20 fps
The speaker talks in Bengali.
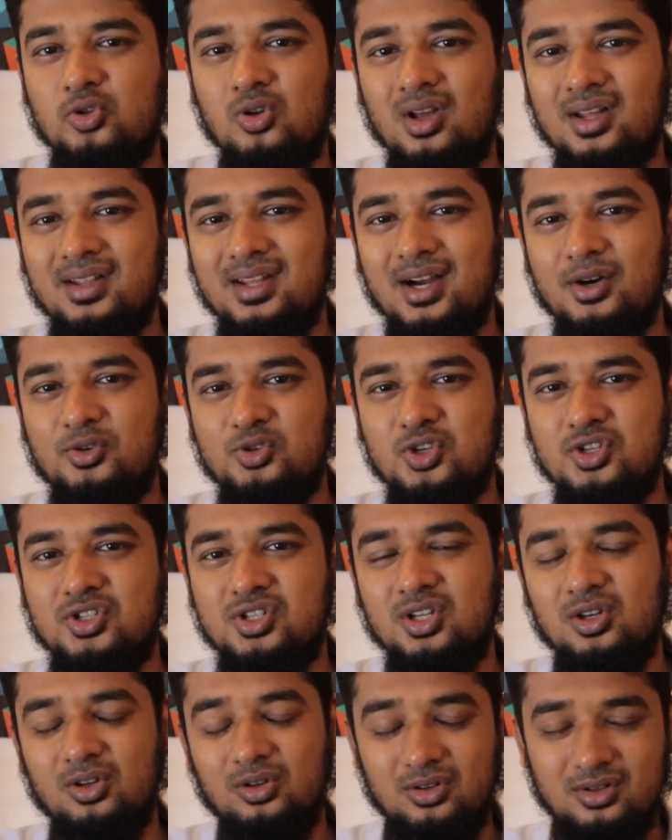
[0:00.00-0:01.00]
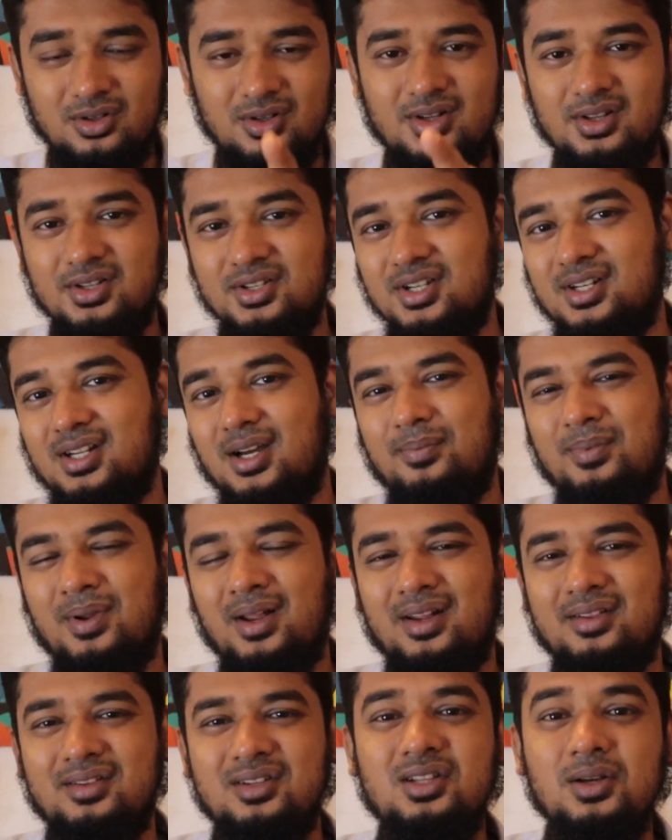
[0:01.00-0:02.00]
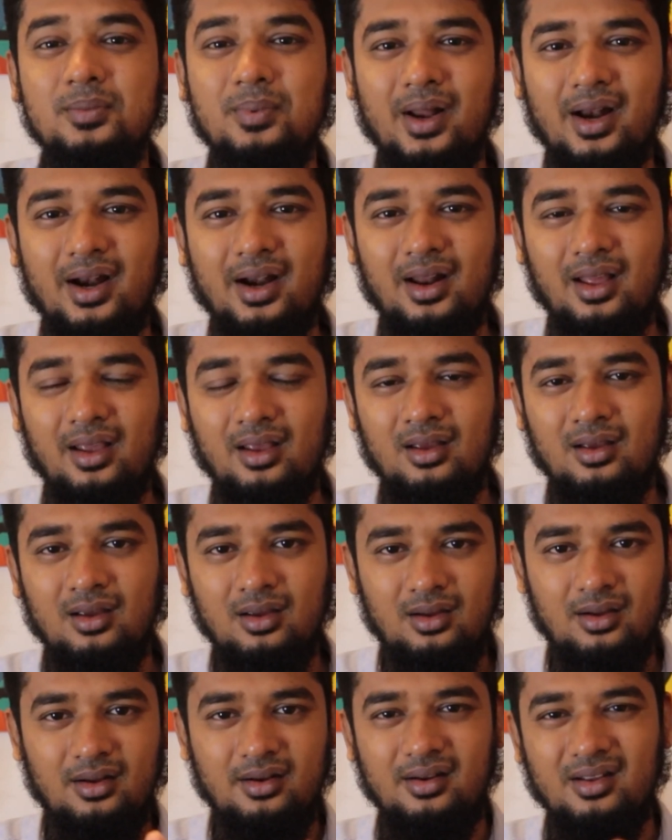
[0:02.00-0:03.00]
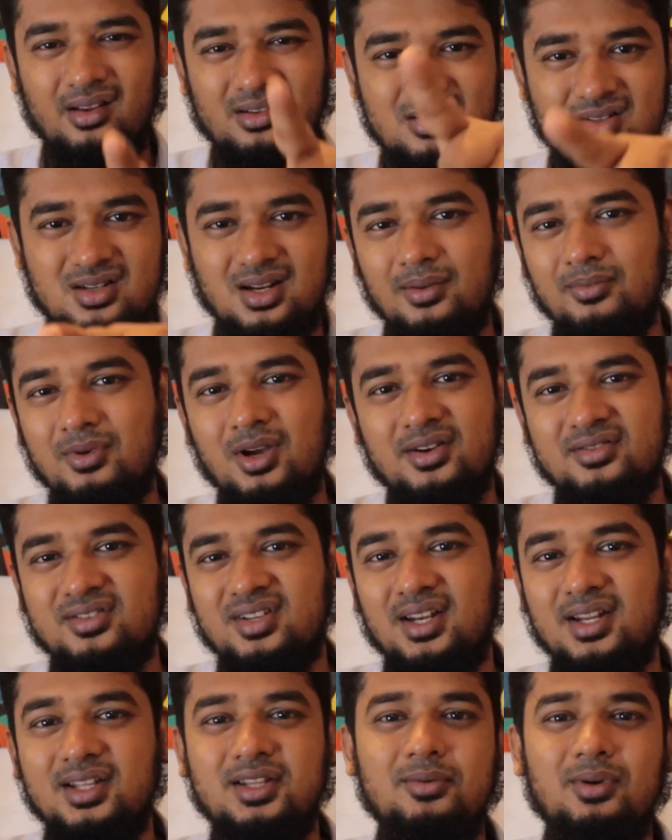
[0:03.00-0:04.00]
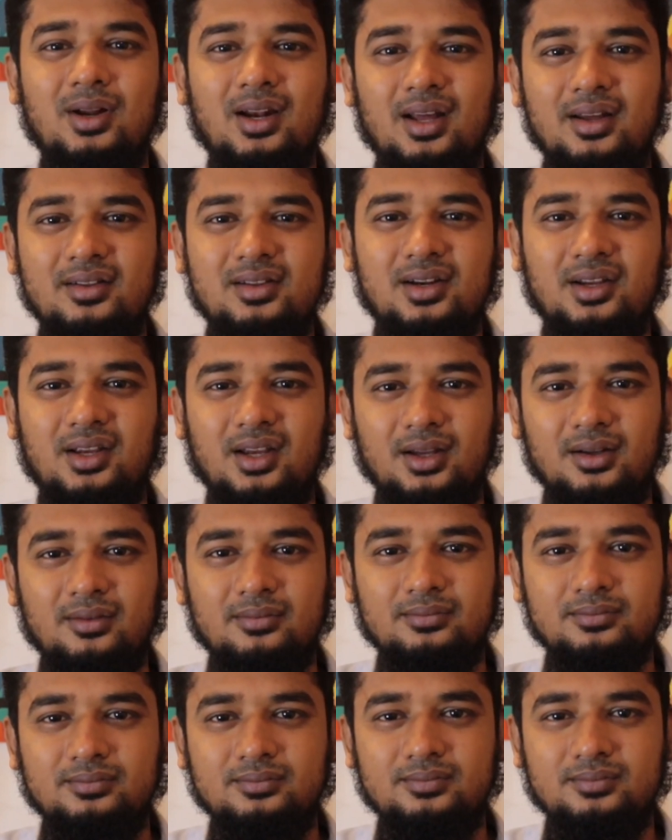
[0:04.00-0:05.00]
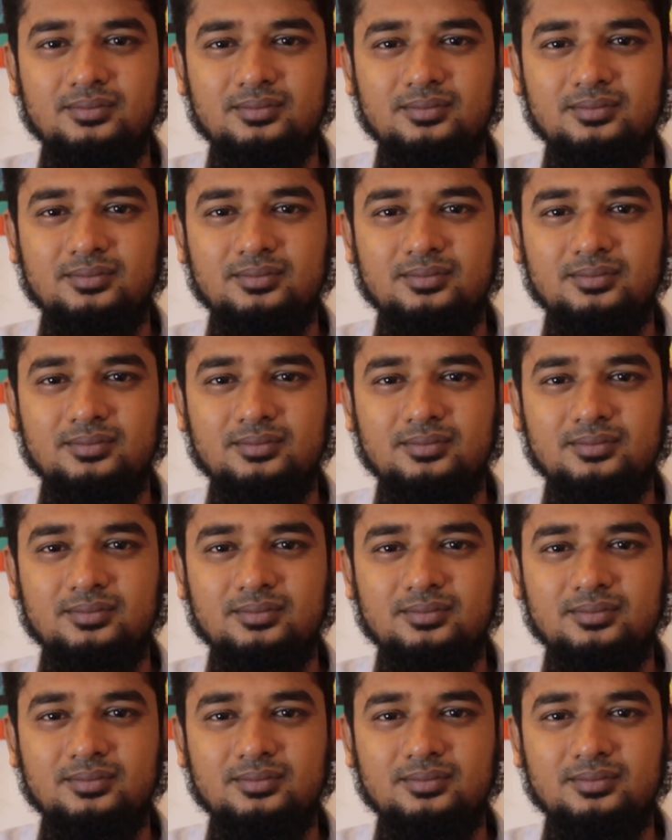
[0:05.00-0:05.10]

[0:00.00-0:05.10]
গণদোলায় দেওয়া উচিত ছিল যেটা আপনারা দিতে পারেন নাই নেক্সট টাইমে আর ছেড়ে দিবেন না এদেরকে